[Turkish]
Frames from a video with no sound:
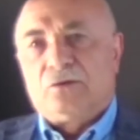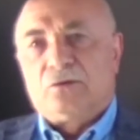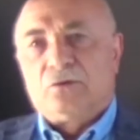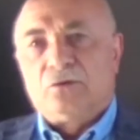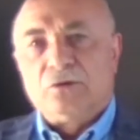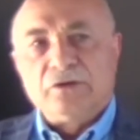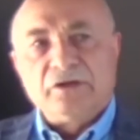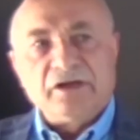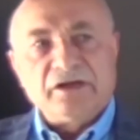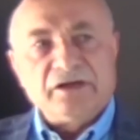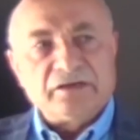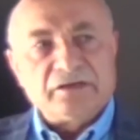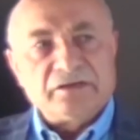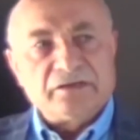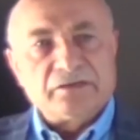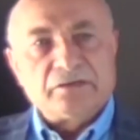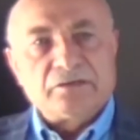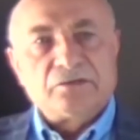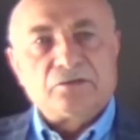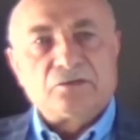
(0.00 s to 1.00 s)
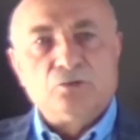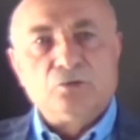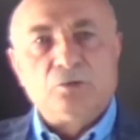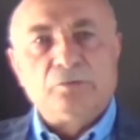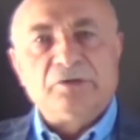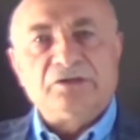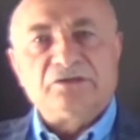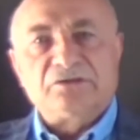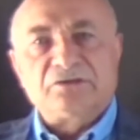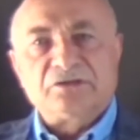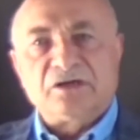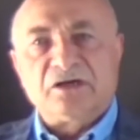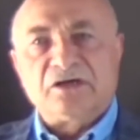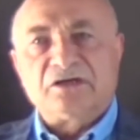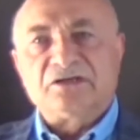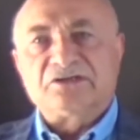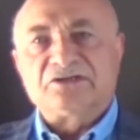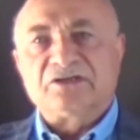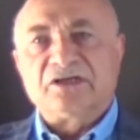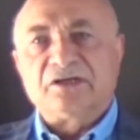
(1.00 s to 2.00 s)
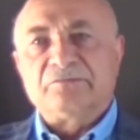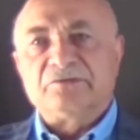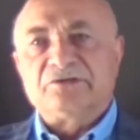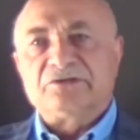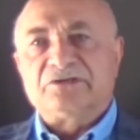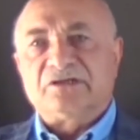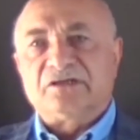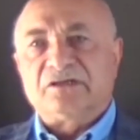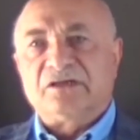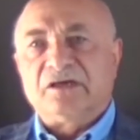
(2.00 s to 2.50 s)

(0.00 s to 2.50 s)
Onlar gürbetçi kardeşlerimiz